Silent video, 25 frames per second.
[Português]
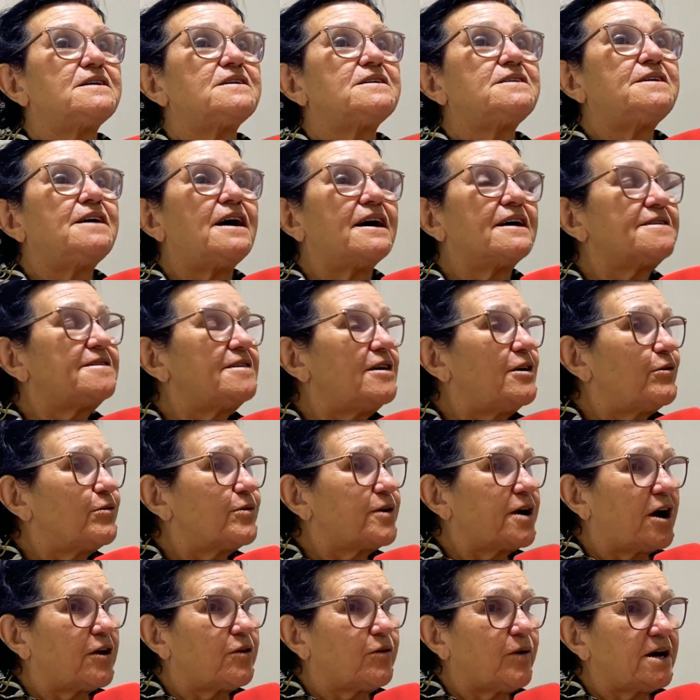E aqui eu
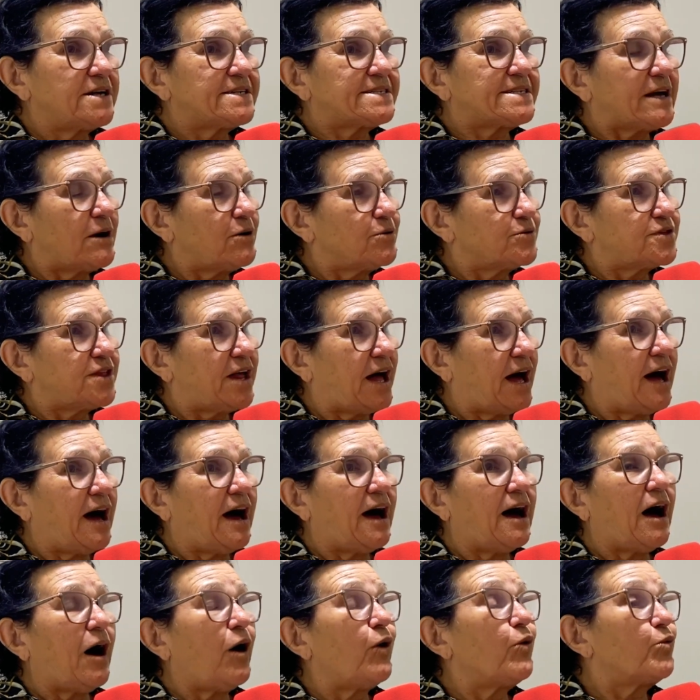quero
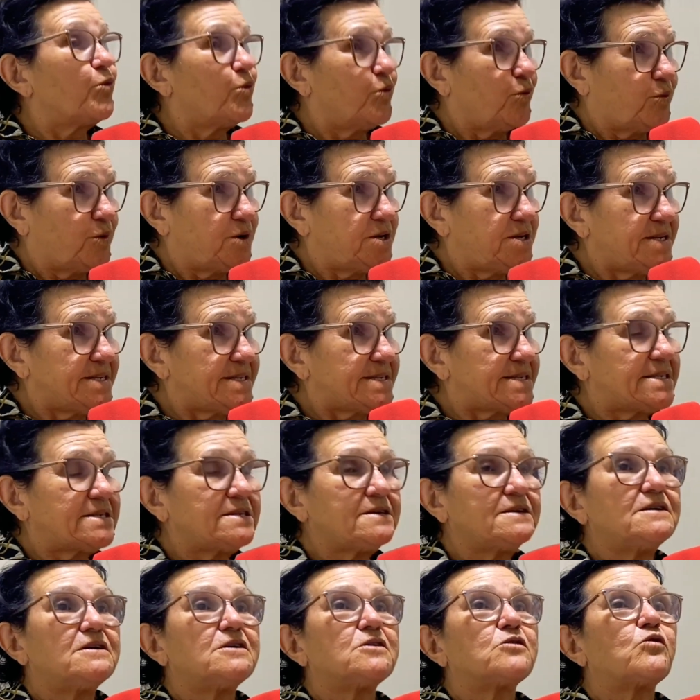ressaltar alguns
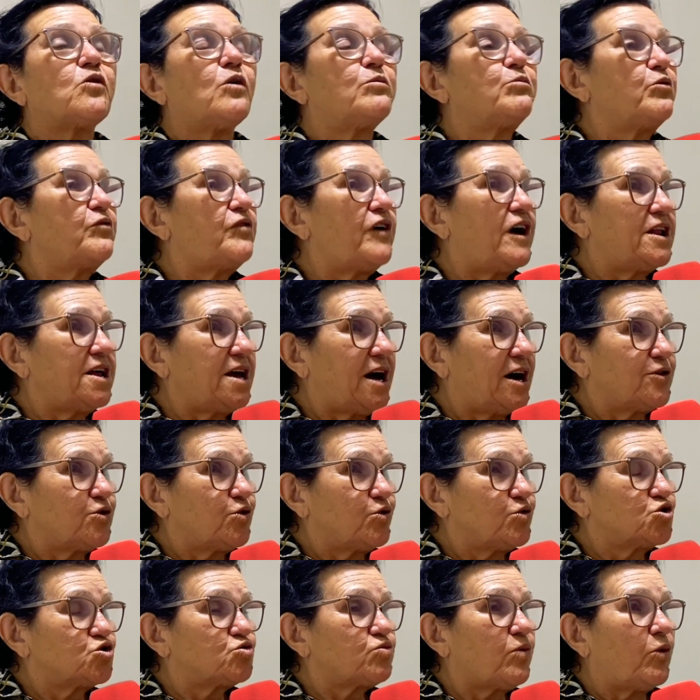como o
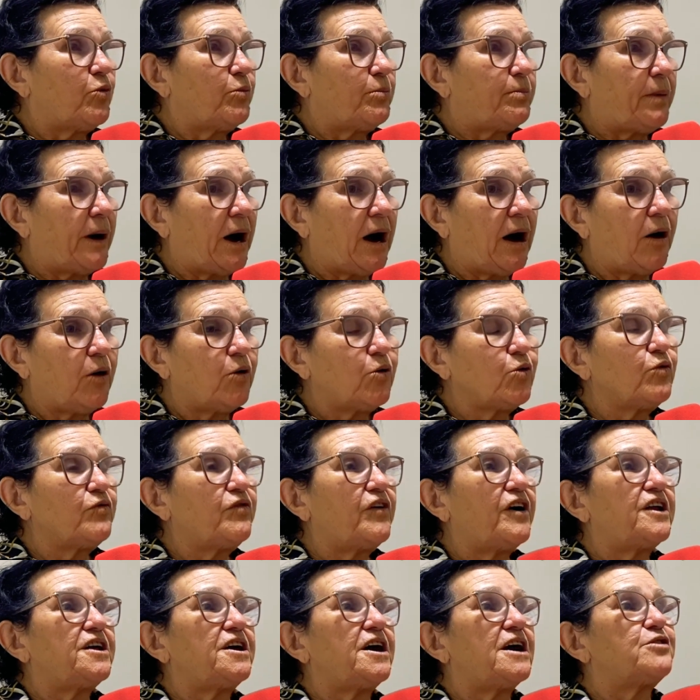vereador João Paulo, o
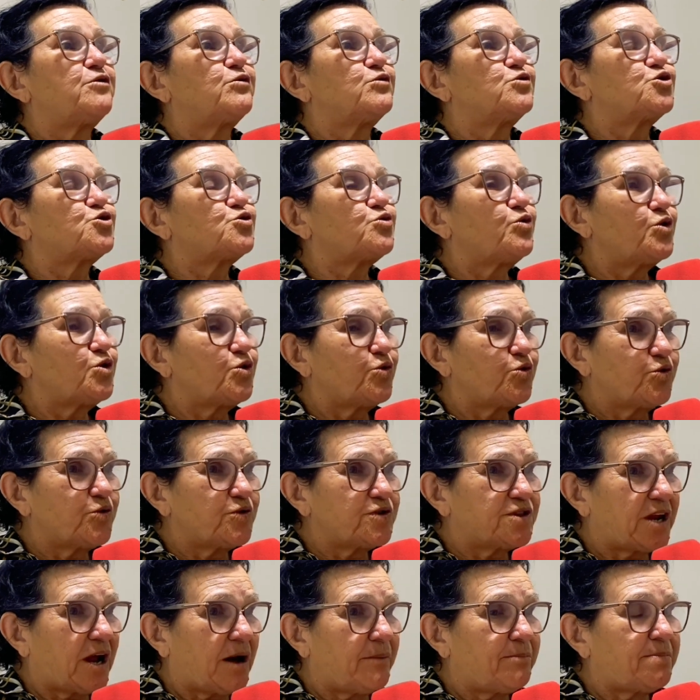vereador Júnior do
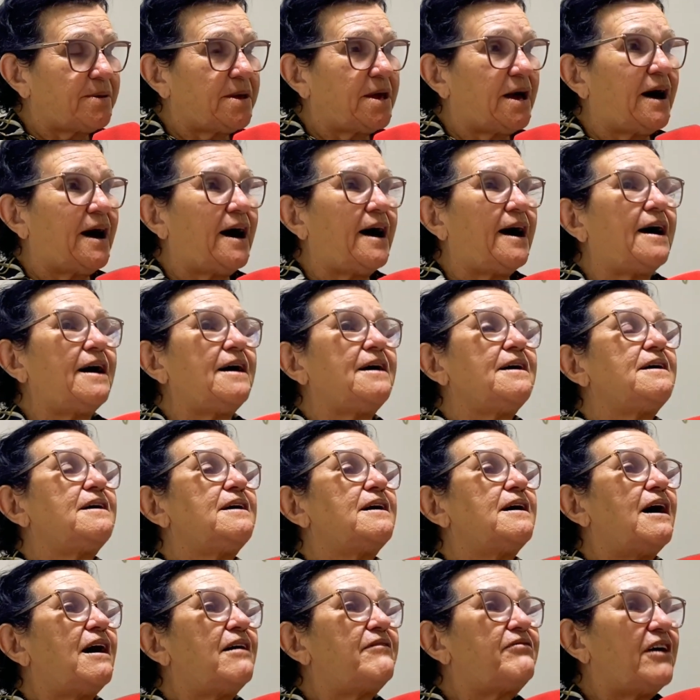Trapiá,
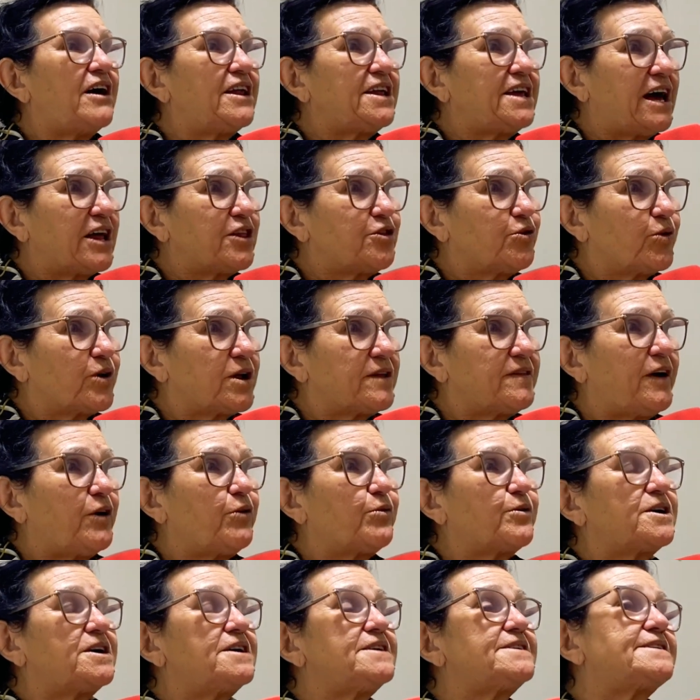a vereadora
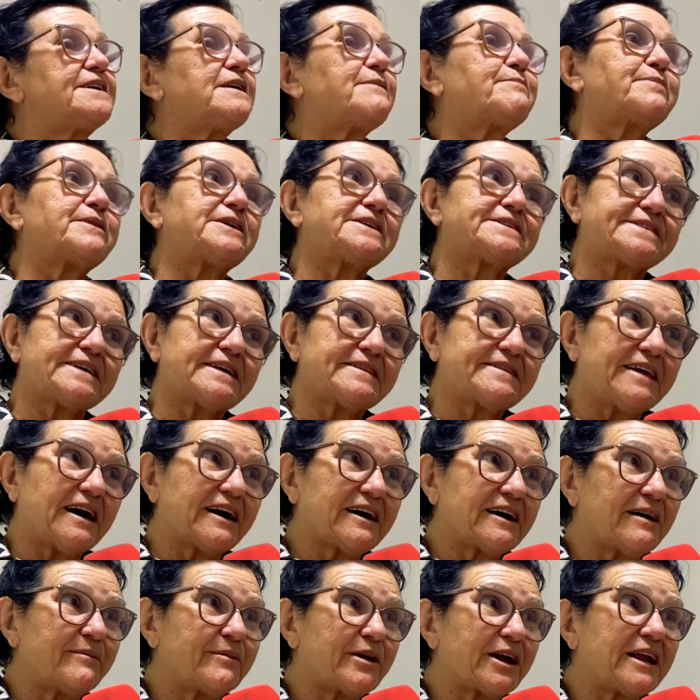Delquise e a presidente
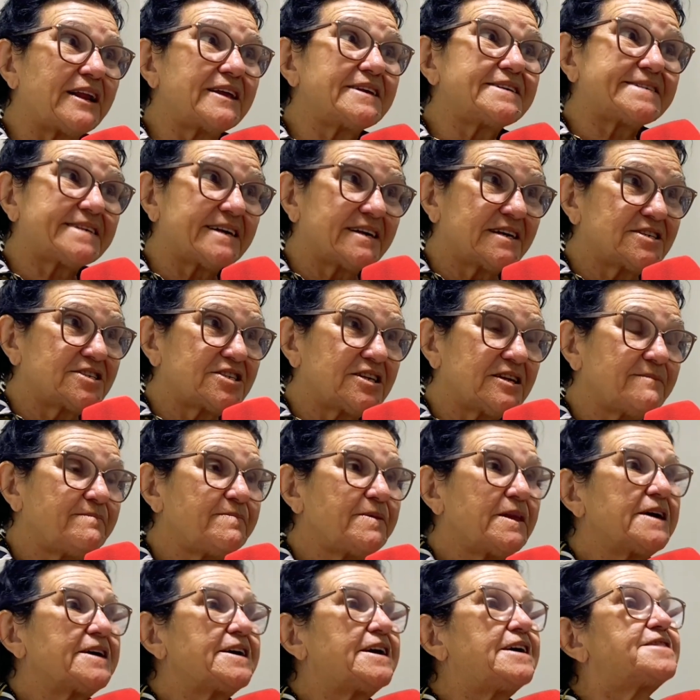da Câmara Elisângela,
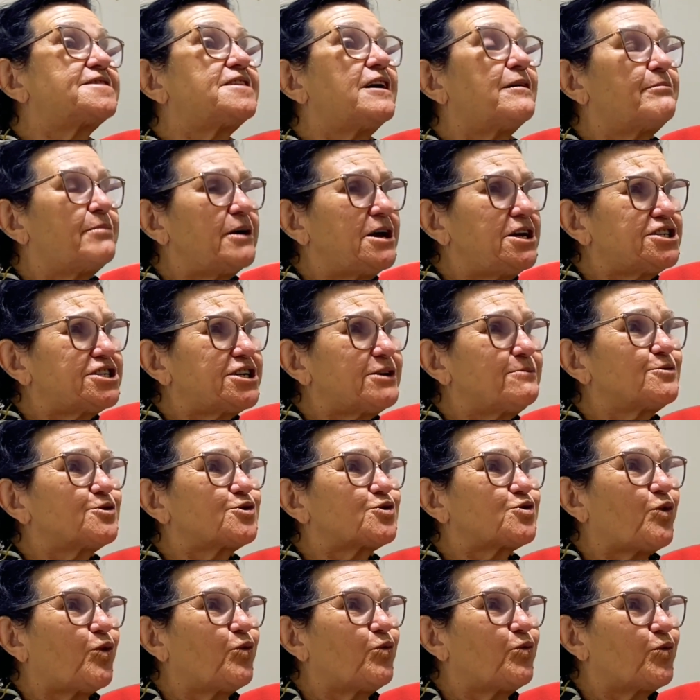que também
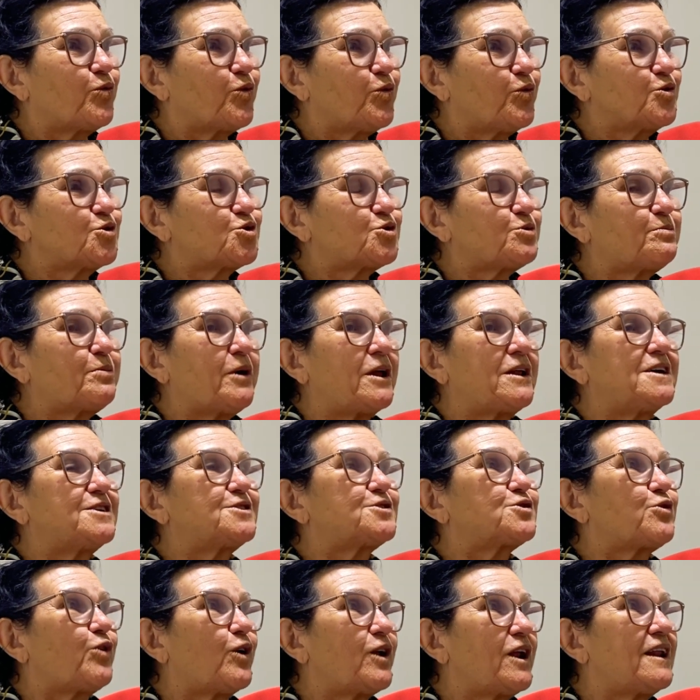chamamos concurso pela
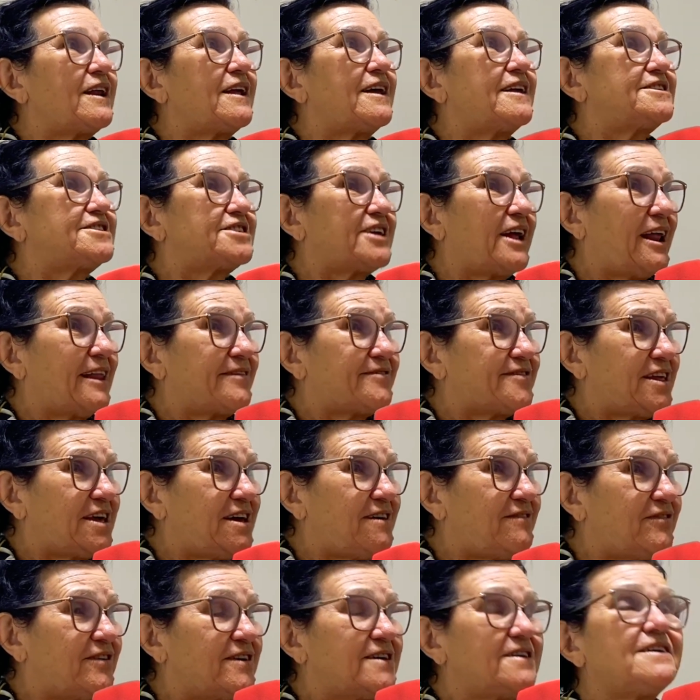Escola
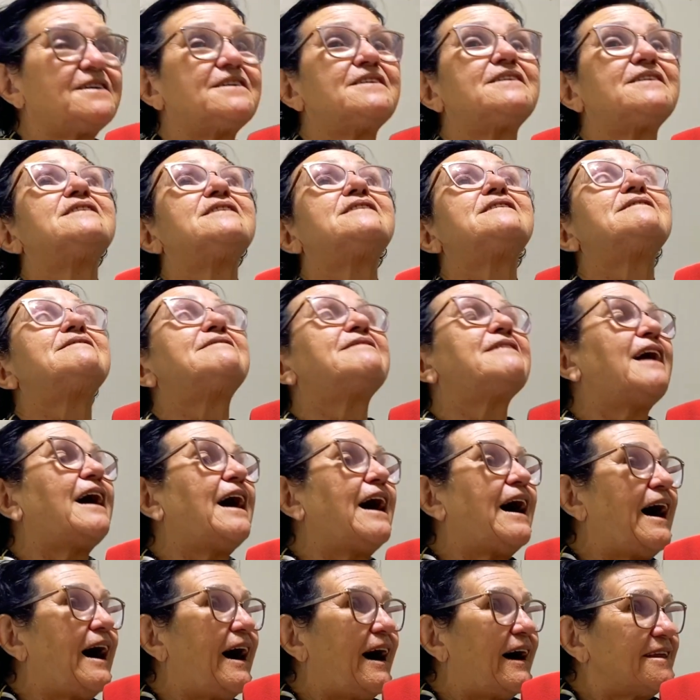Legislativa na
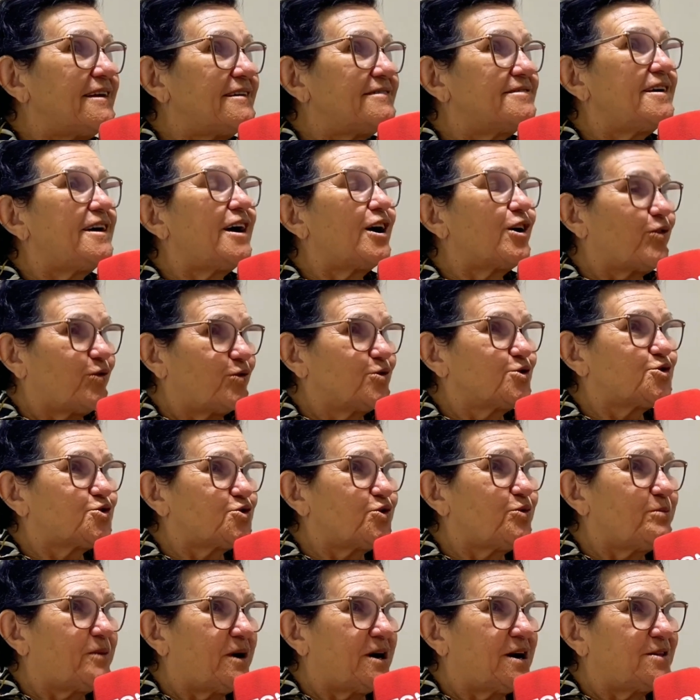área de recursos
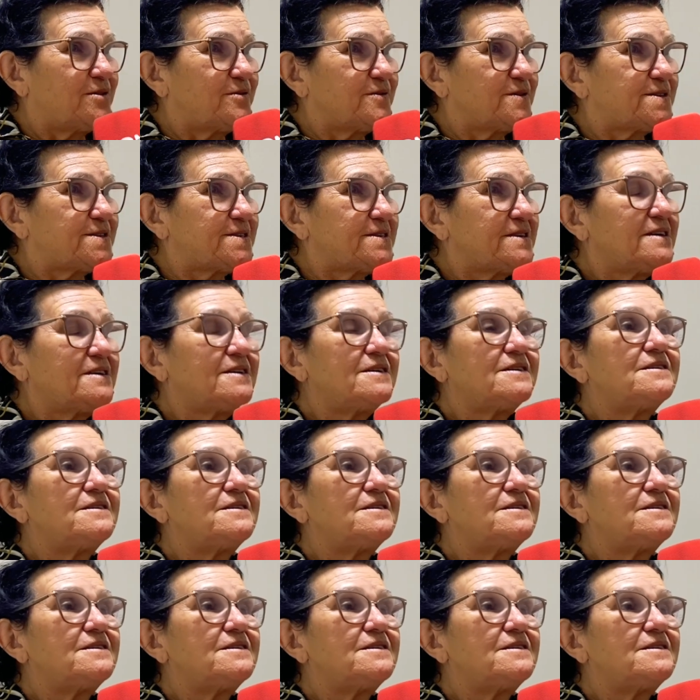humanos.